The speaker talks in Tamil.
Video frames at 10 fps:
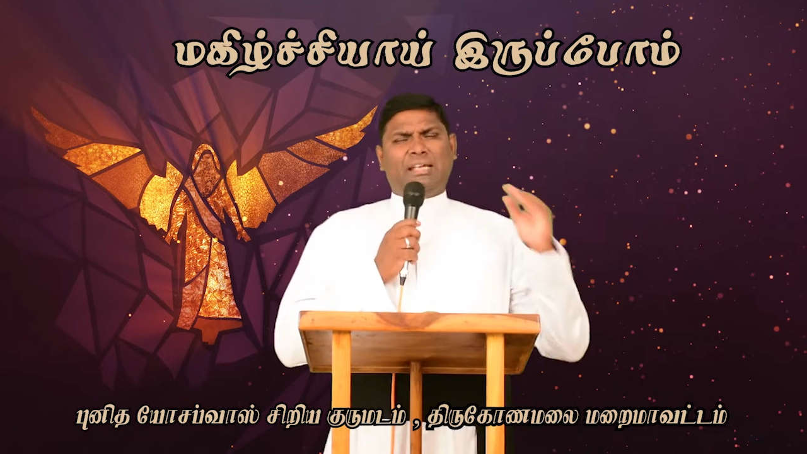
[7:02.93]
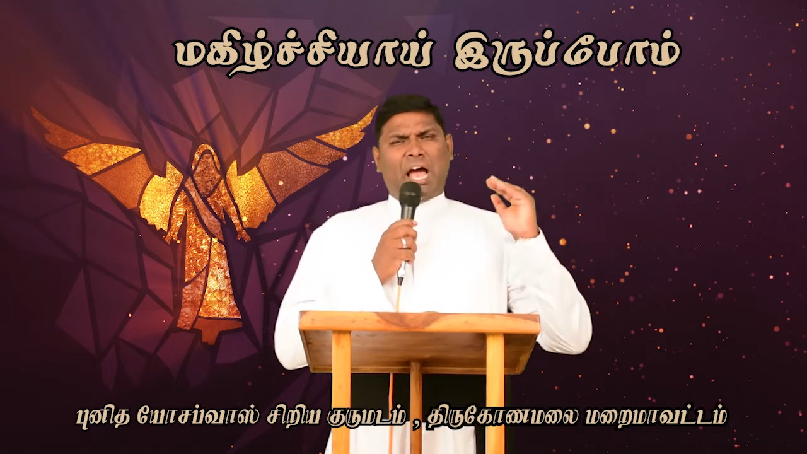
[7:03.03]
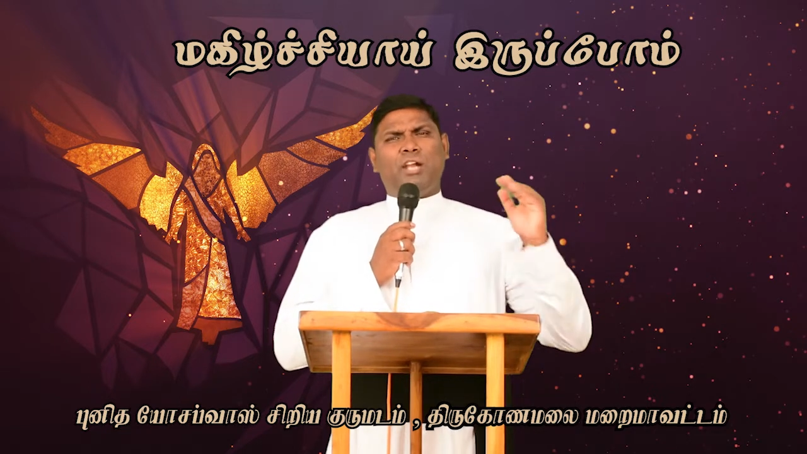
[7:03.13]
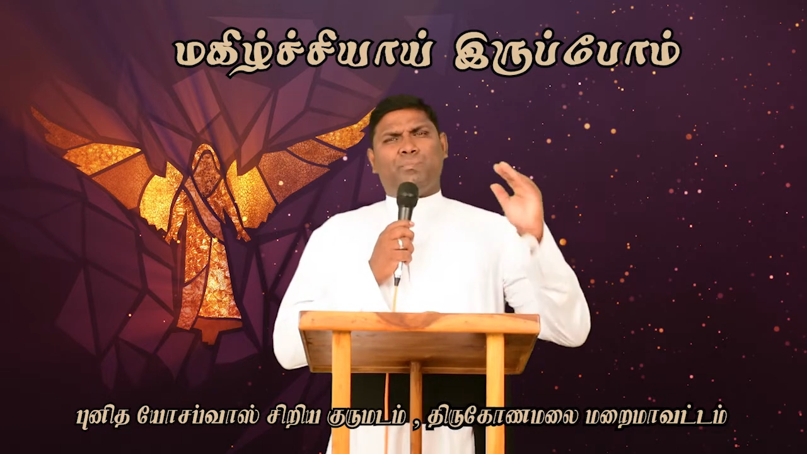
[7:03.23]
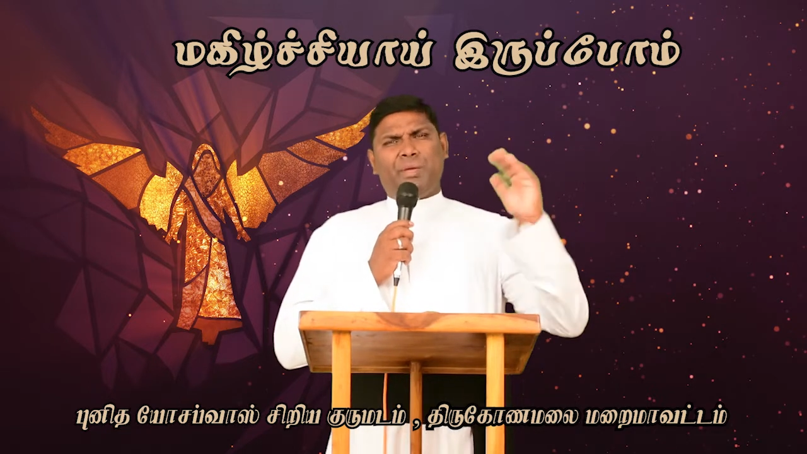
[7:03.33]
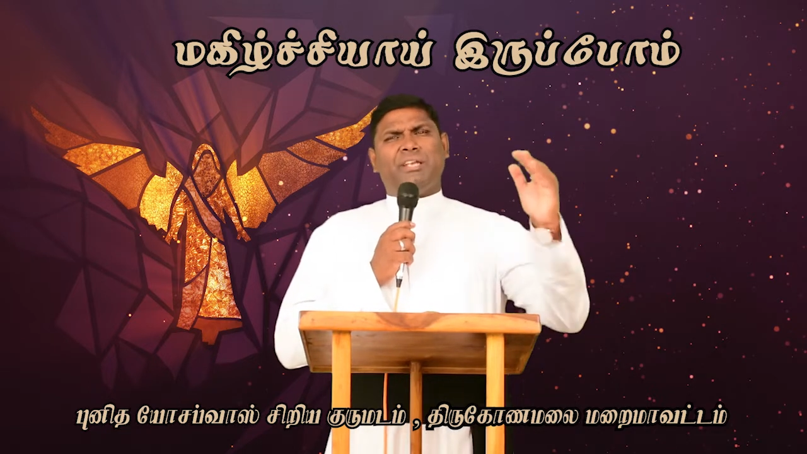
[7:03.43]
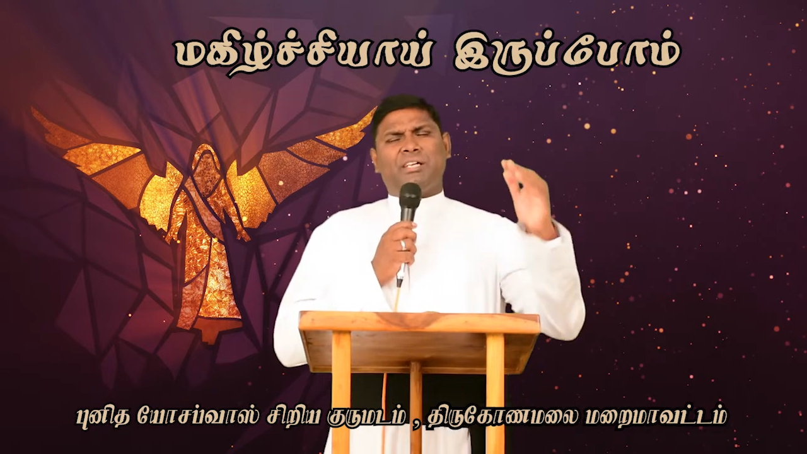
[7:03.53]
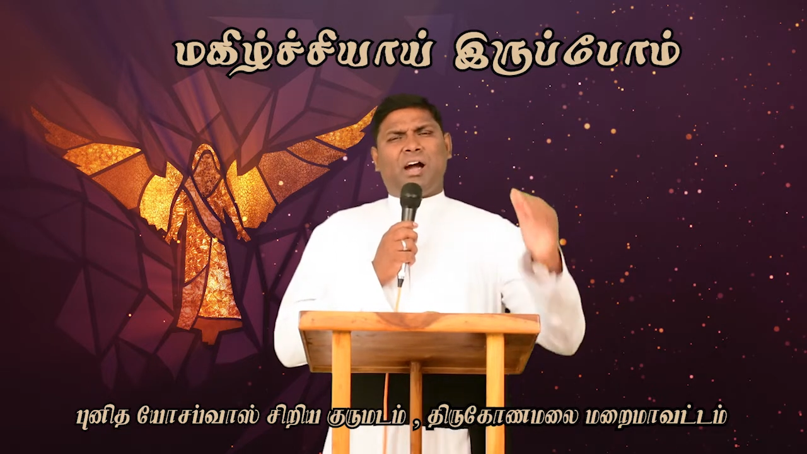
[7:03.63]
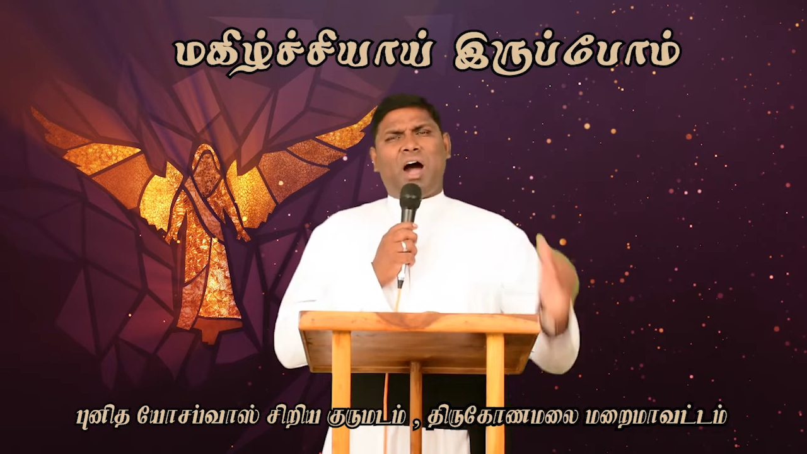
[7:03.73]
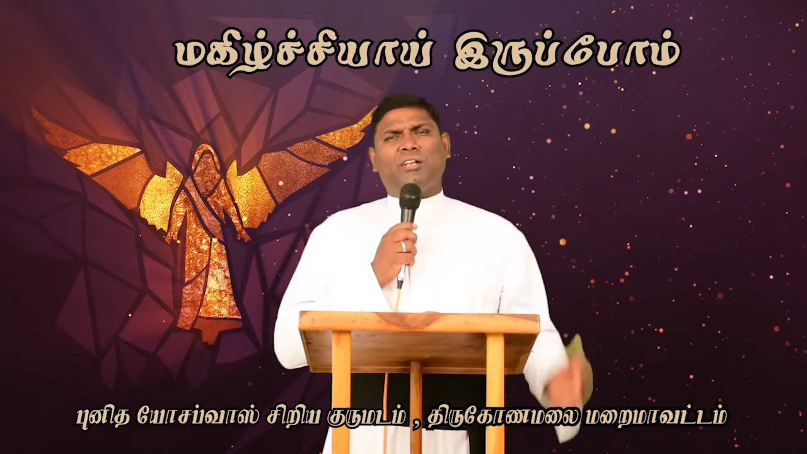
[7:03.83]
நாலு
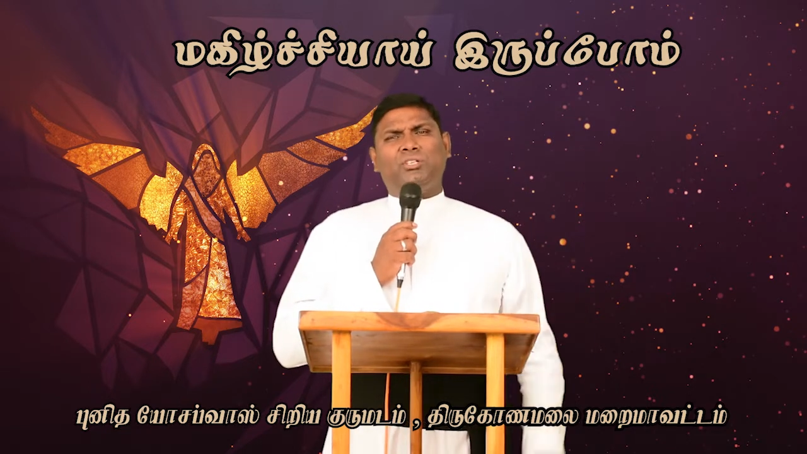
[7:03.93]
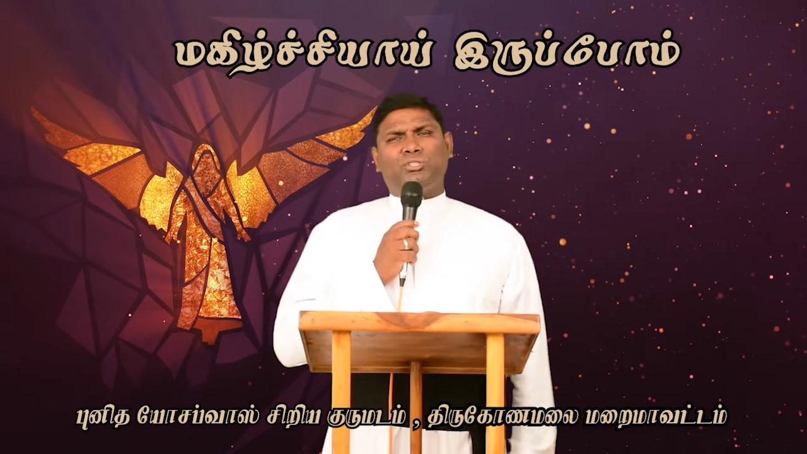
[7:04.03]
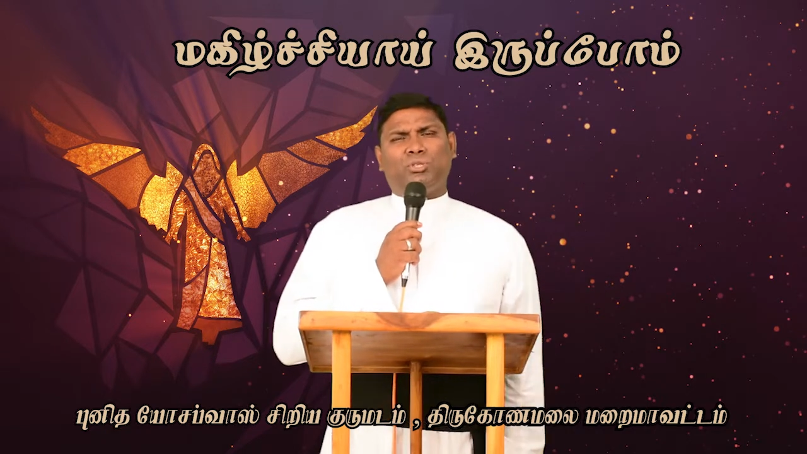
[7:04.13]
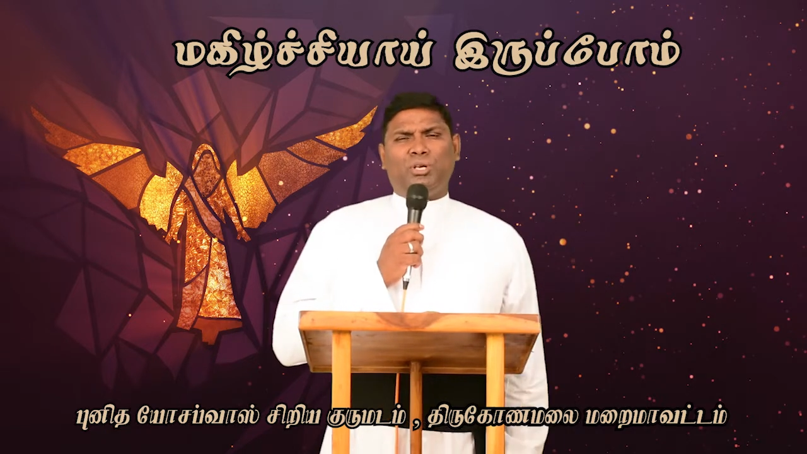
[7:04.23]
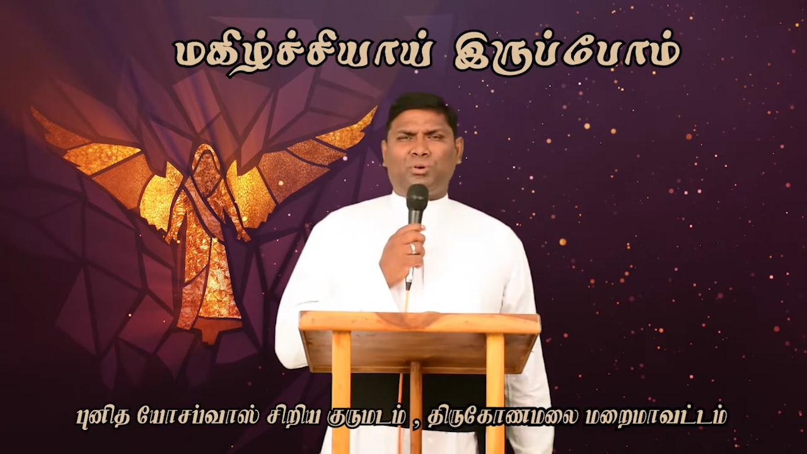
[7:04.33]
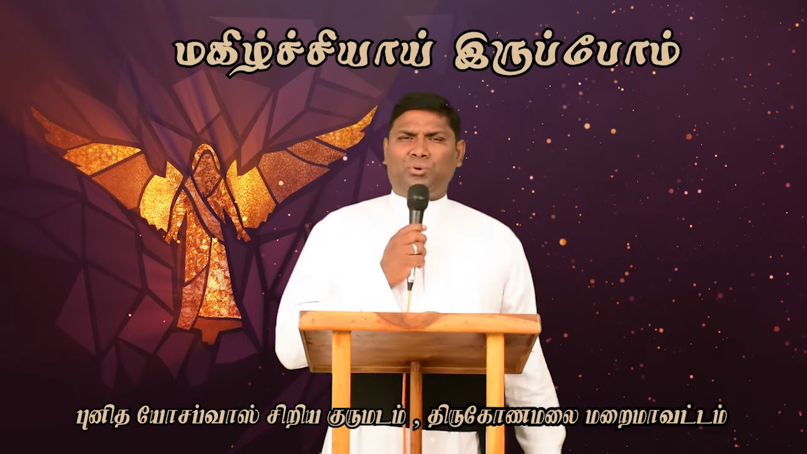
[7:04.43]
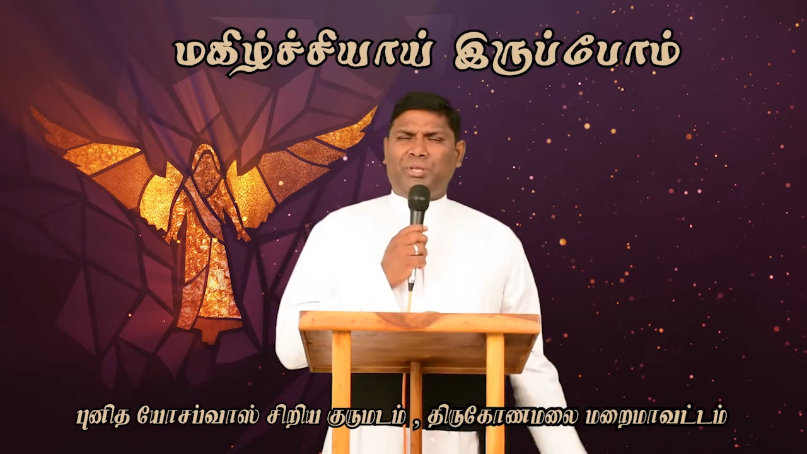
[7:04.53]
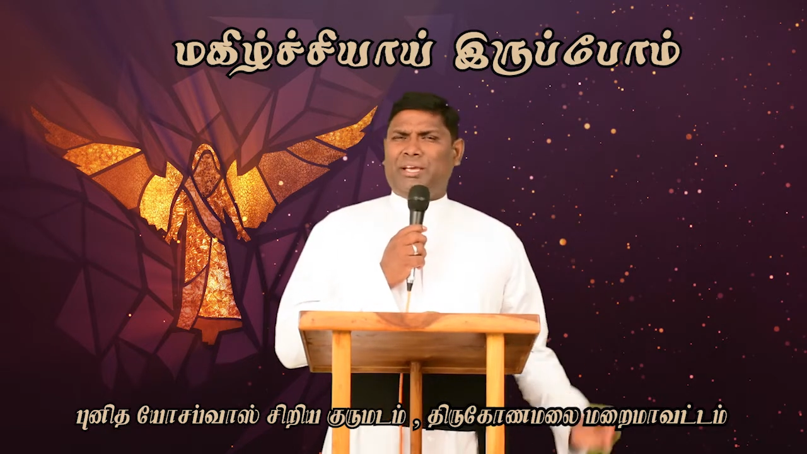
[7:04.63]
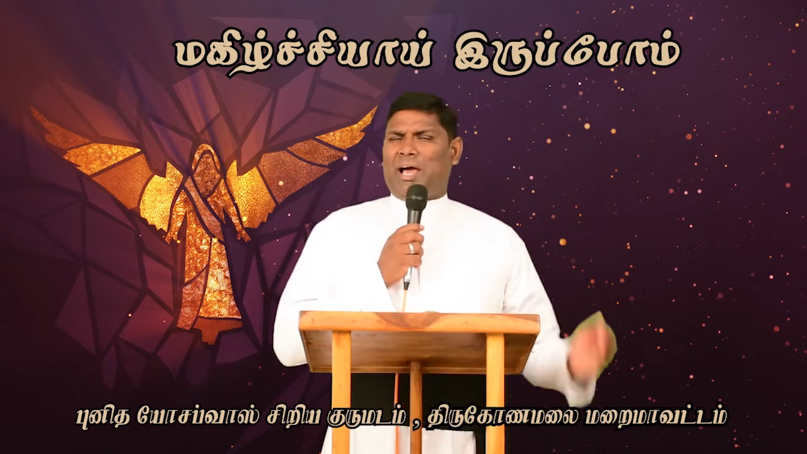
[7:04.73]
பேருக்கு ஆறுதல் சொல்லக்கூடிய